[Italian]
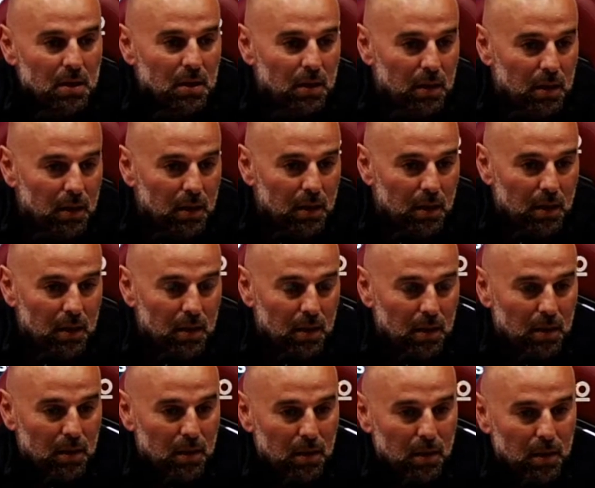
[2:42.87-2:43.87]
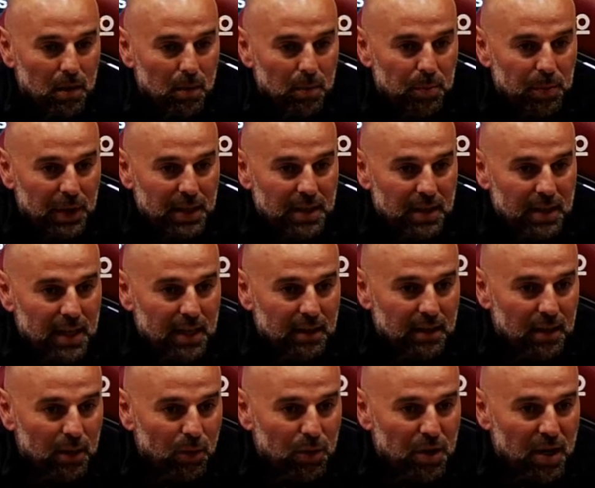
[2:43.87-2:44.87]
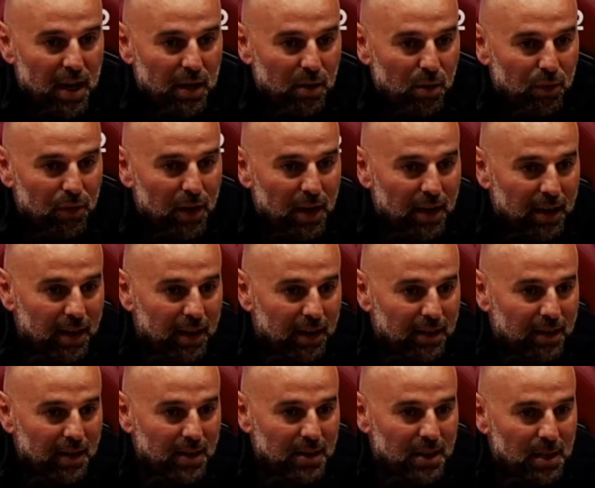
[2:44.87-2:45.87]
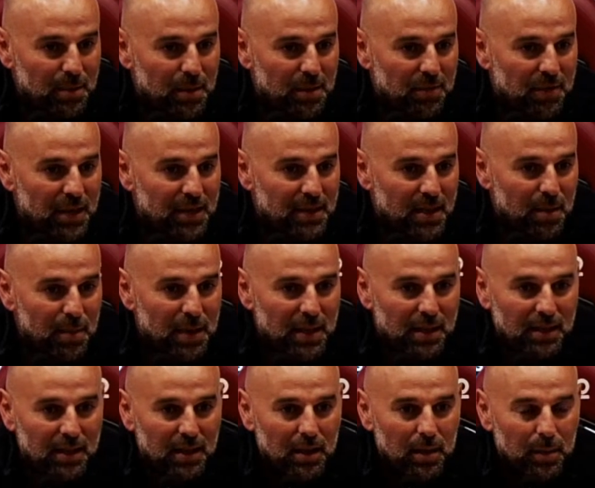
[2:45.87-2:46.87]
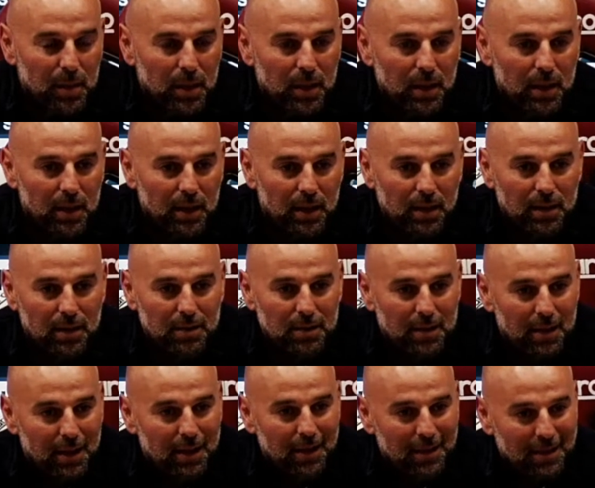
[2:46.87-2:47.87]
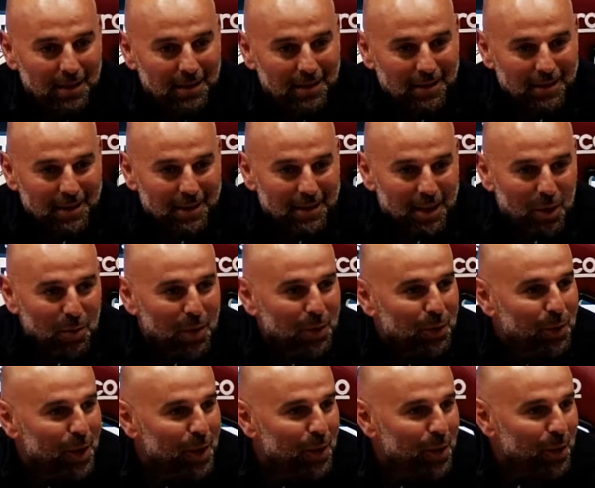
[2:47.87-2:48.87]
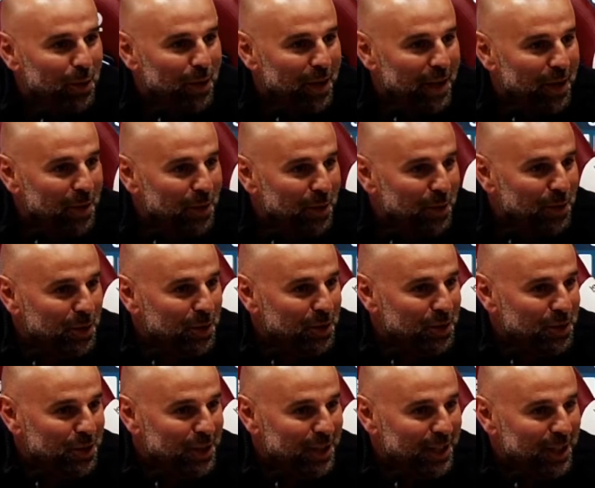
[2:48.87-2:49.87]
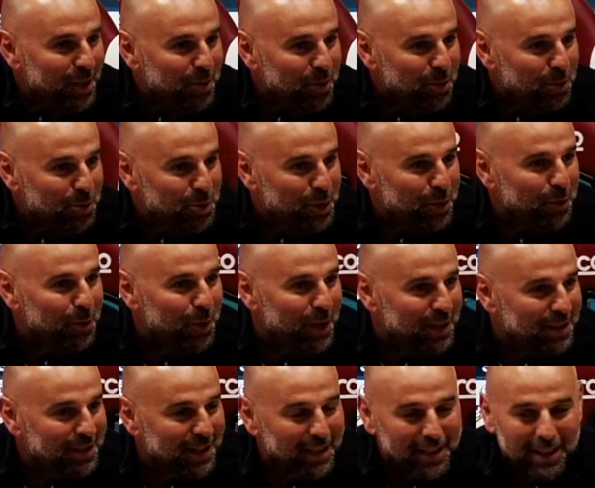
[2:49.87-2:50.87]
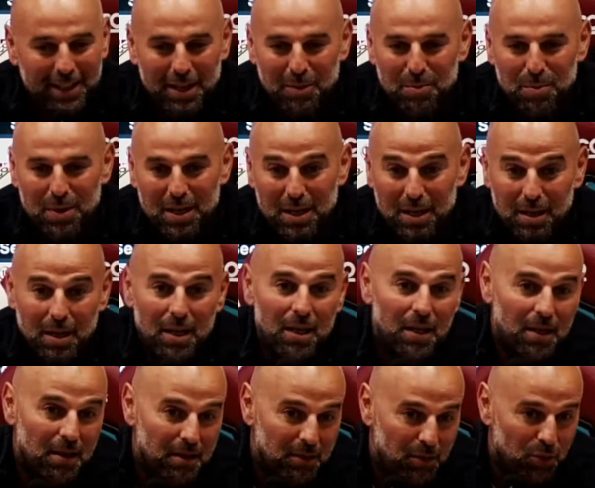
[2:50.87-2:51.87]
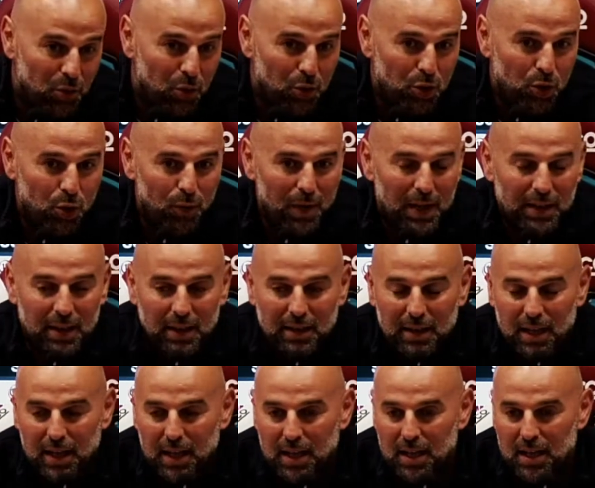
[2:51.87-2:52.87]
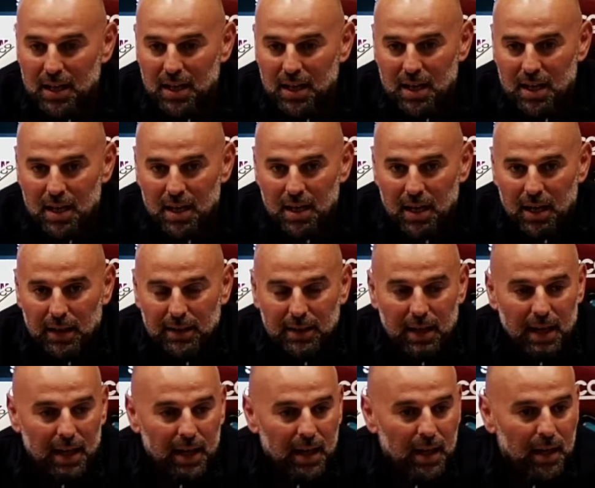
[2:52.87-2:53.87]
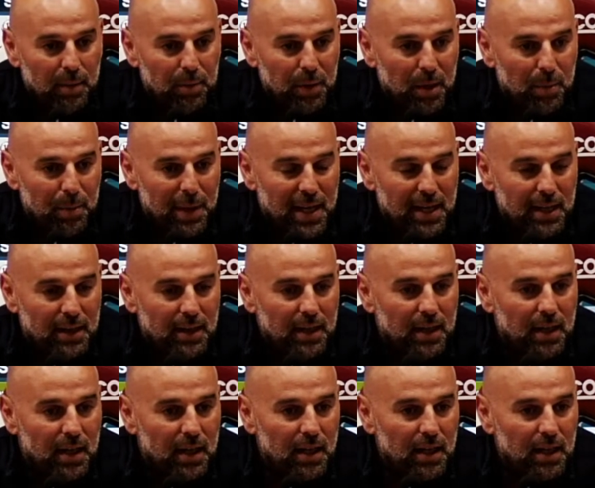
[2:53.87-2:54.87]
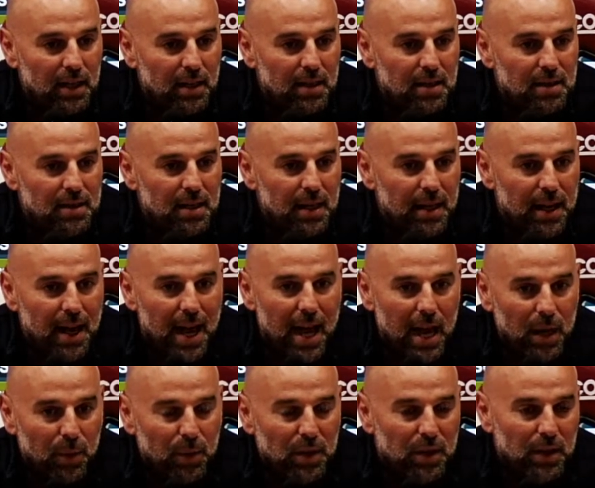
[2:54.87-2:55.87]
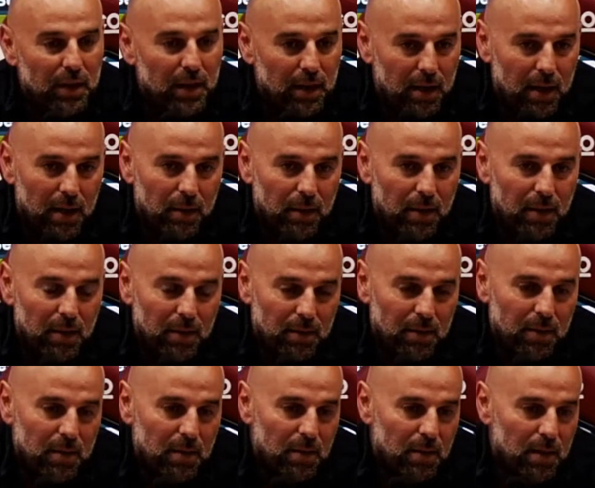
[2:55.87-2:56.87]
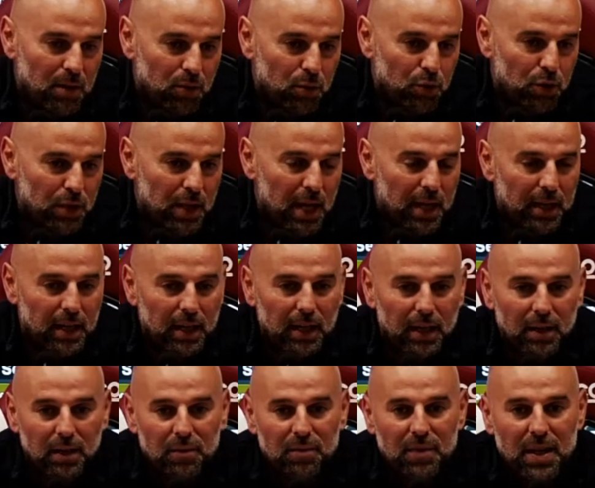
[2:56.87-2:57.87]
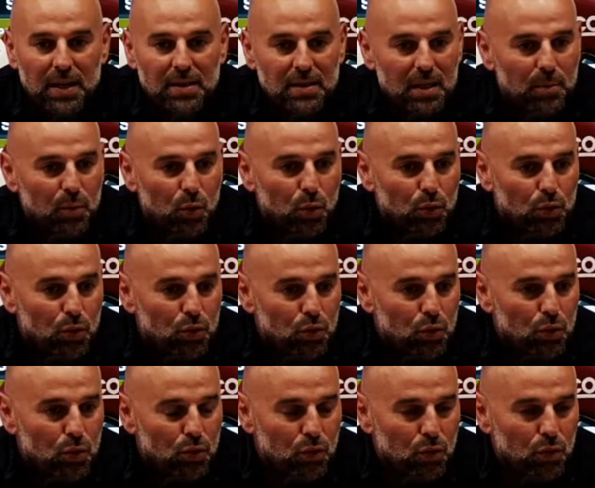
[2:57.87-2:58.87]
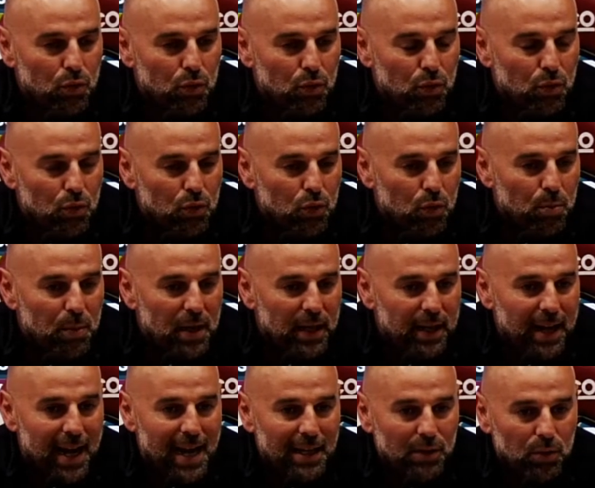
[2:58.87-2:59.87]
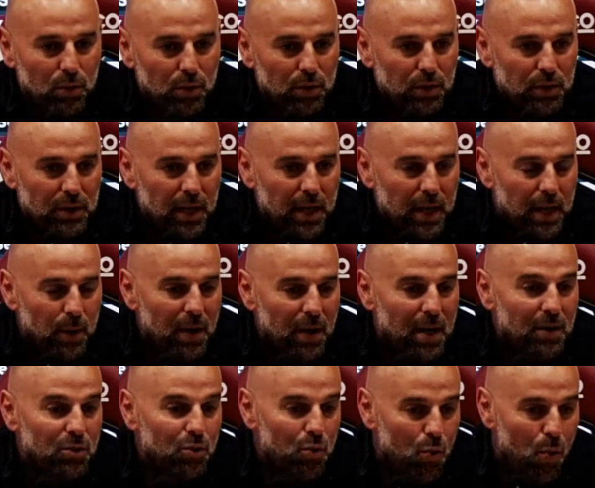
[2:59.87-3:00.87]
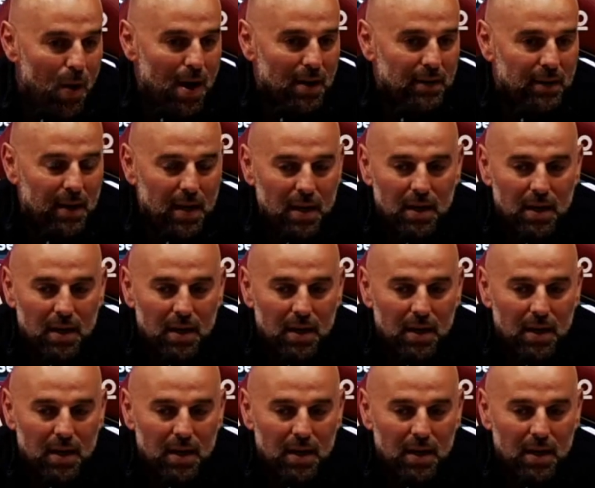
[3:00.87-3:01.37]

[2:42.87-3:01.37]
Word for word: il eh, Presidente ogni anno fa grandissimi investimenti eh, sia sin da quando erano, erano, in C che non riuscivano a salire in B, si sono ritrovati ad andare, andare, per meriti in, in, Serie A, quindi è una società che investe molto sul, sul, sul mercato ed è una squadra